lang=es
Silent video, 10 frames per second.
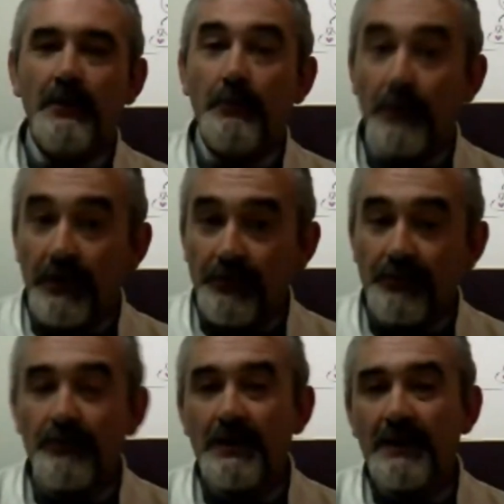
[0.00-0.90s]
porque eso
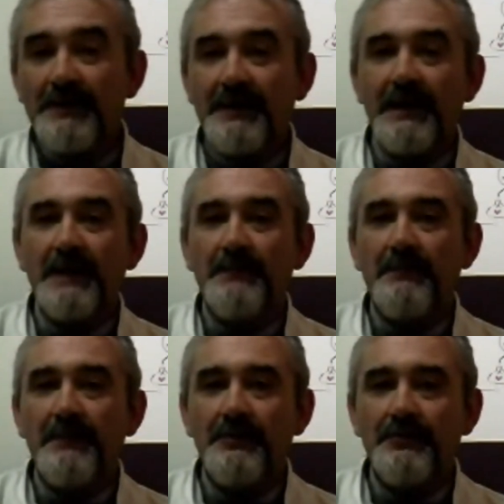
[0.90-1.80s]
seguramente que la
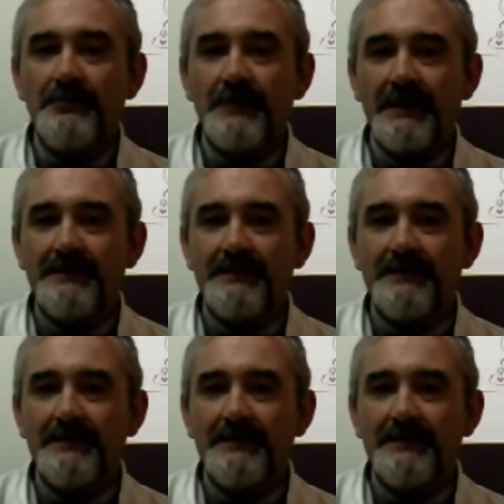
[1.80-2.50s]
mamá lo notarán.